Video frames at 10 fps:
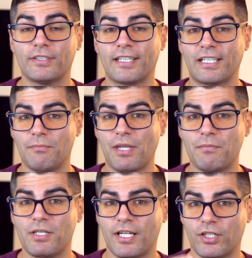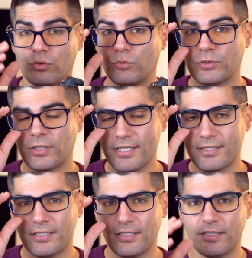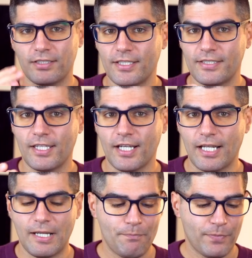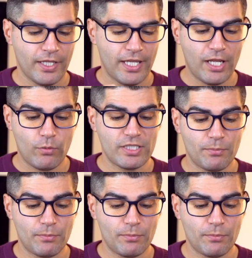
intercambiabile che tu potresti desiderare e queste